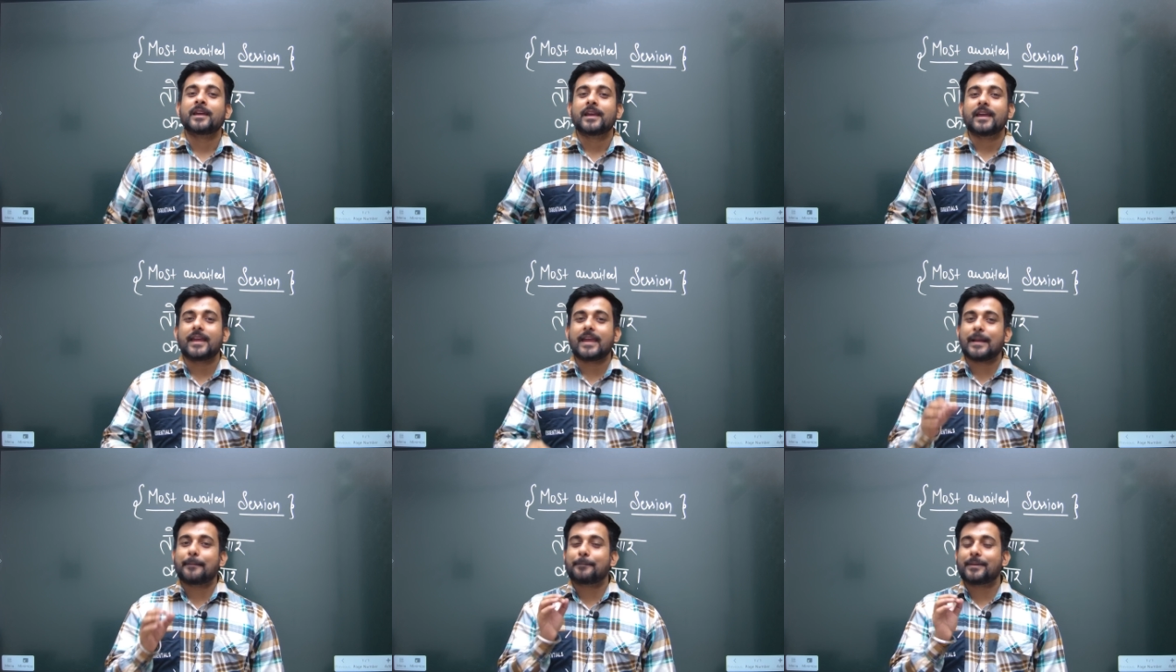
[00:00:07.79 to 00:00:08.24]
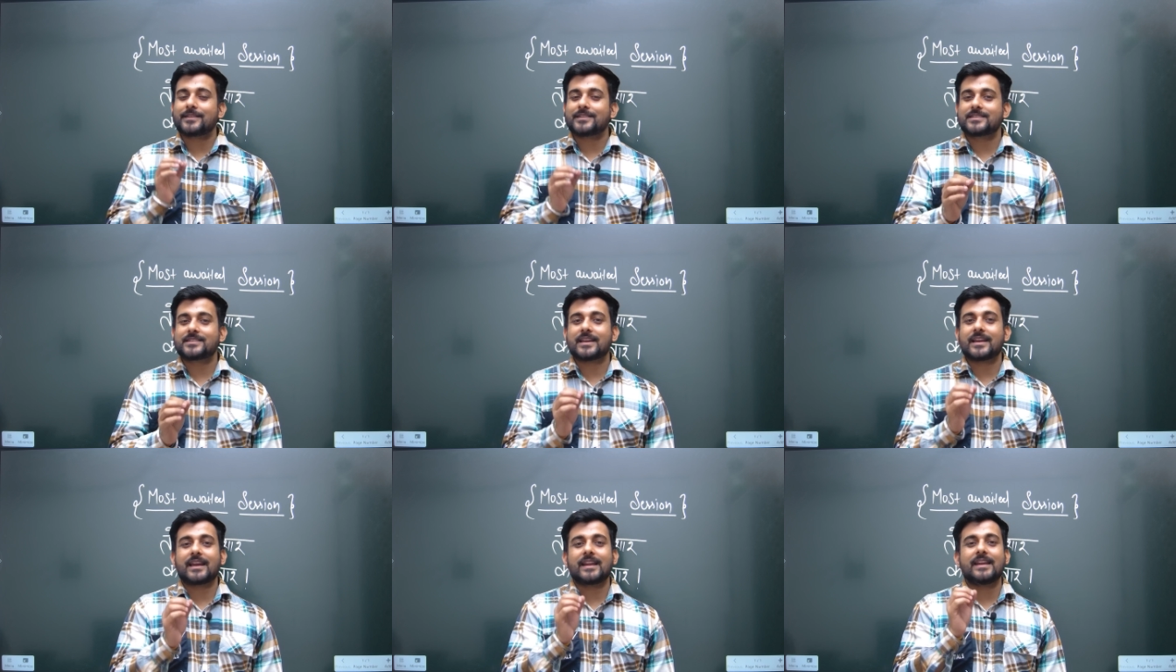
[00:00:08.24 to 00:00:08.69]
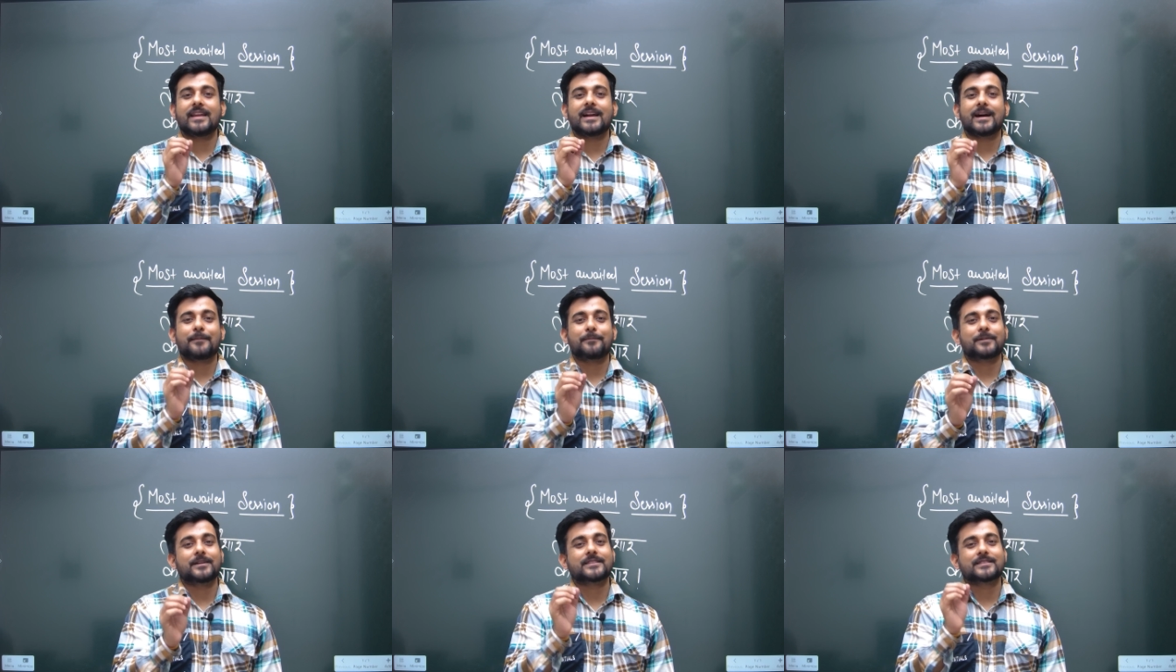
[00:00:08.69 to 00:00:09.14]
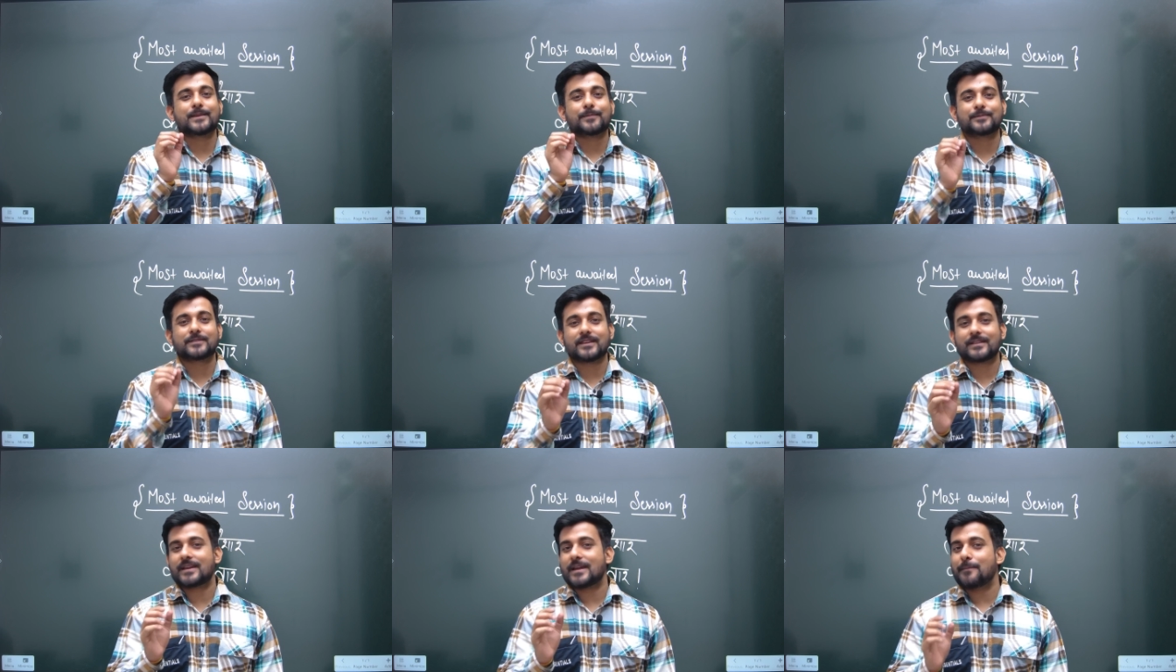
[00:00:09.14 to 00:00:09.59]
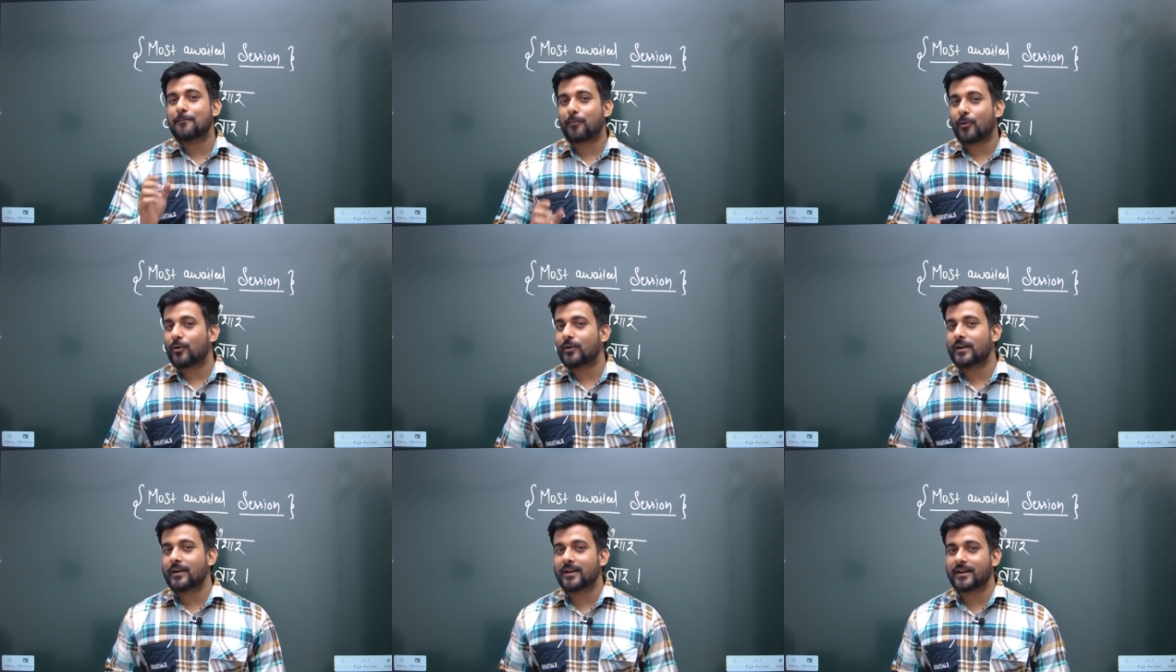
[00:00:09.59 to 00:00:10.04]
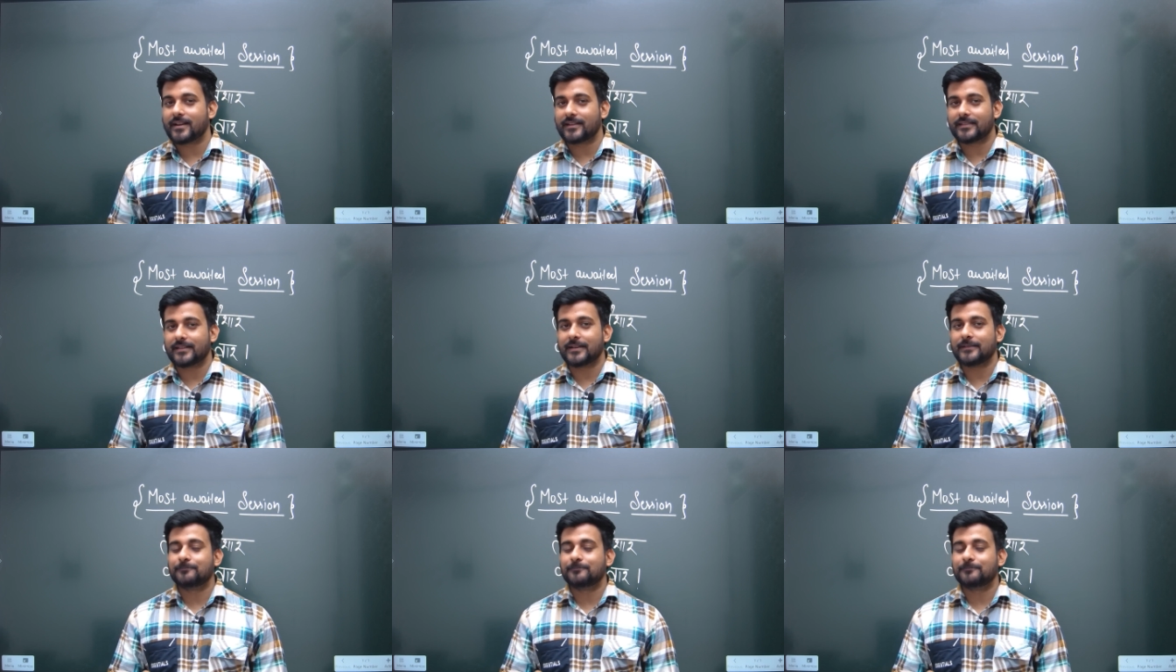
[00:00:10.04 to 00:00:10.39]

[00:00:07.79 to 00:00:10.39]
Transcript: एक बच्चे के लिए आपका सबसे ज्यादा इंपॉर्टेंट रहता है